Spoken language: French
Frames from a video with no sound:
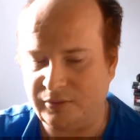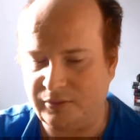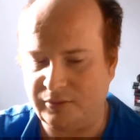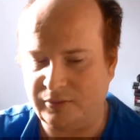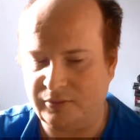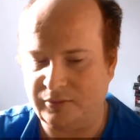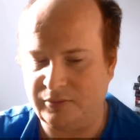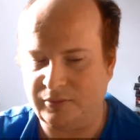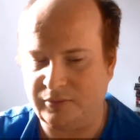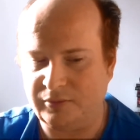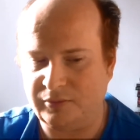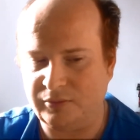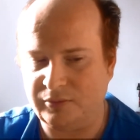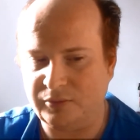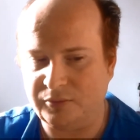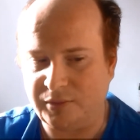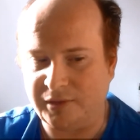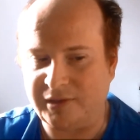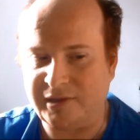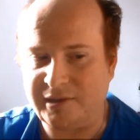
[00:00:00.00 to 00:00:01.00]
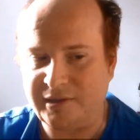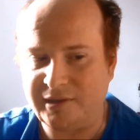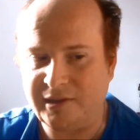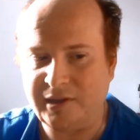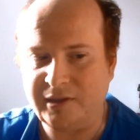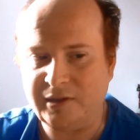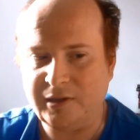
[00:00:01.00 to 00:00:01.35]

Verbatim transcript: de Walking